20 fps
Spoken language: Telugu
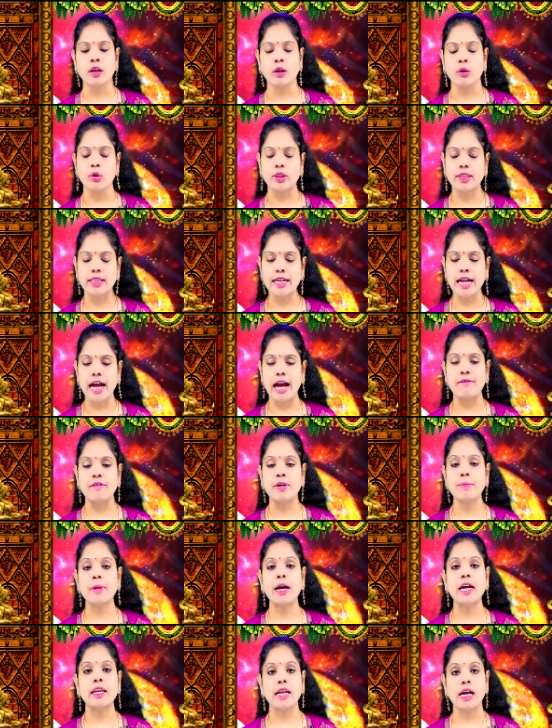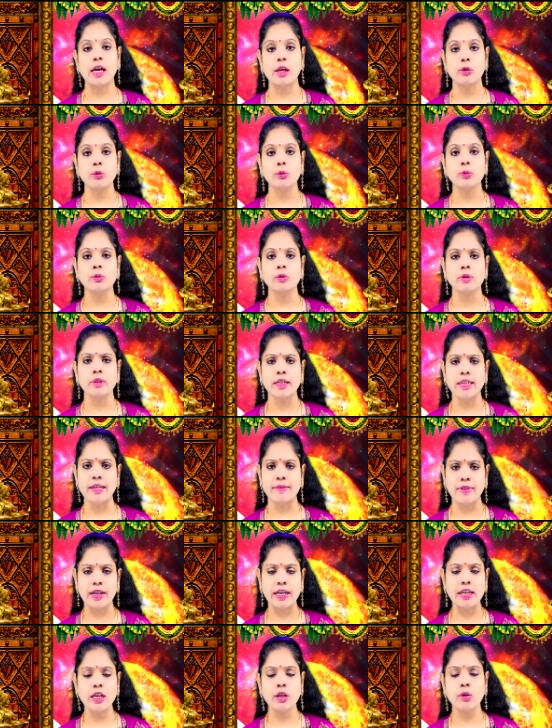కొద్దిగా అవమానాలు
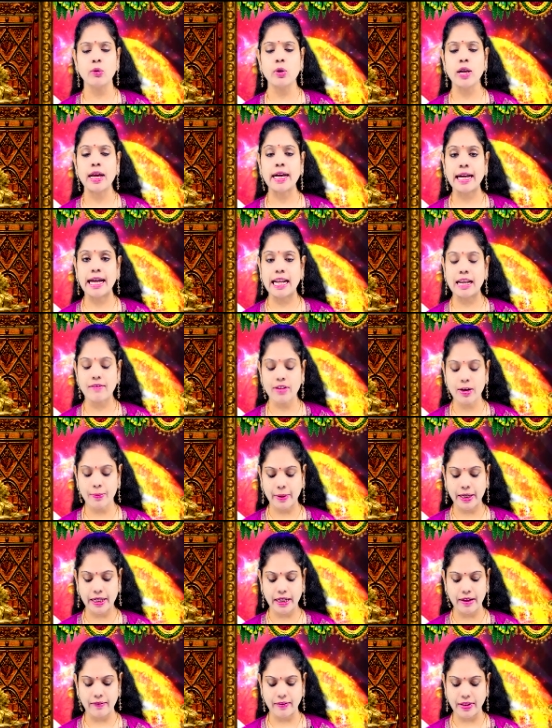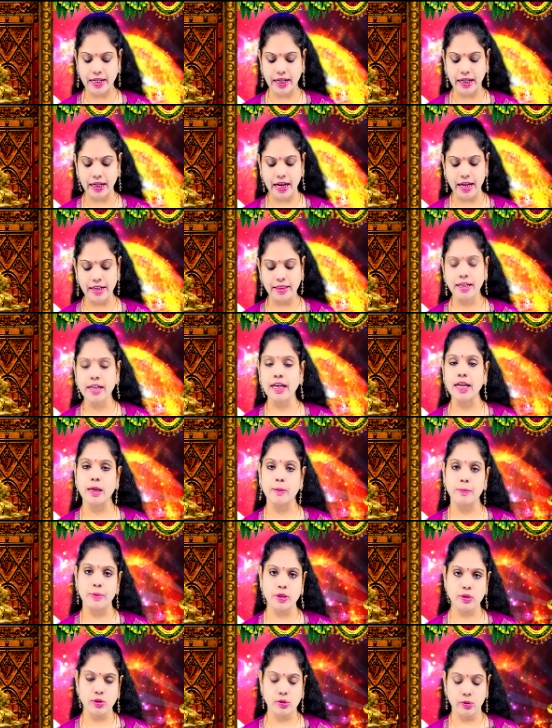ఇవన్నీ కూడా కలవరపెట్టే విధంగా అయితే
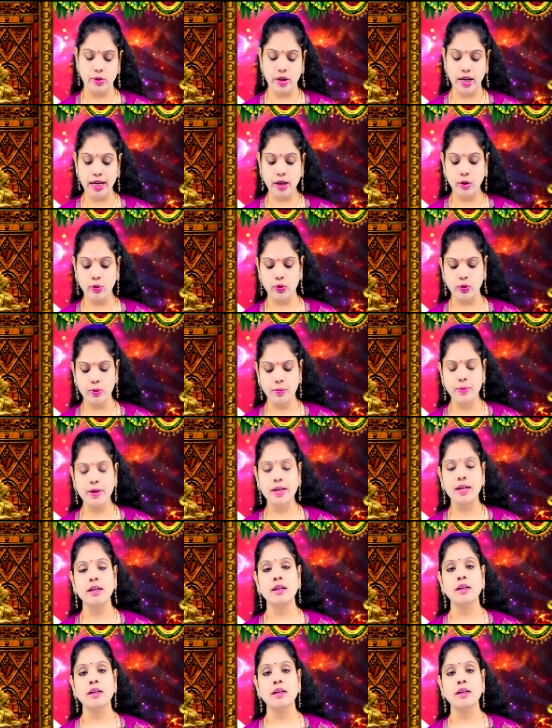కనిపిస్తున్నాయి కుటుంబ